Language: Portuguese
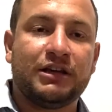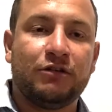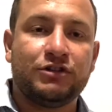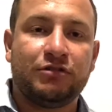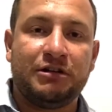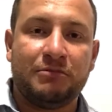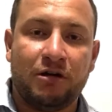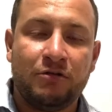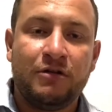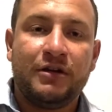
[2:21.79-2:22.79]
que é onde o
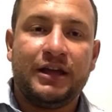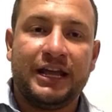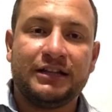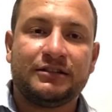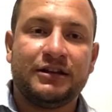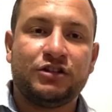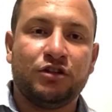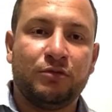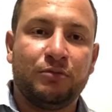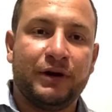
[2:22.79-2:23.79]
animal entra e
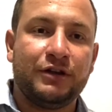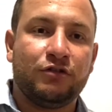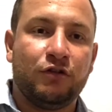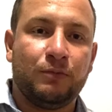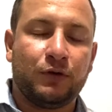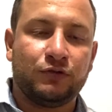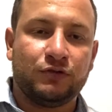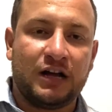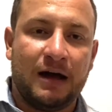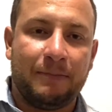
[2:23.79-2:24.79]
toma um banho com o
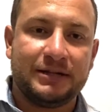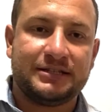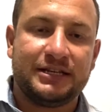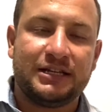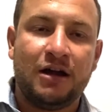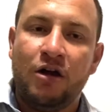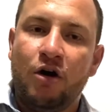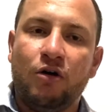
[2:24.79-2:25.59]
produto carrapaticida,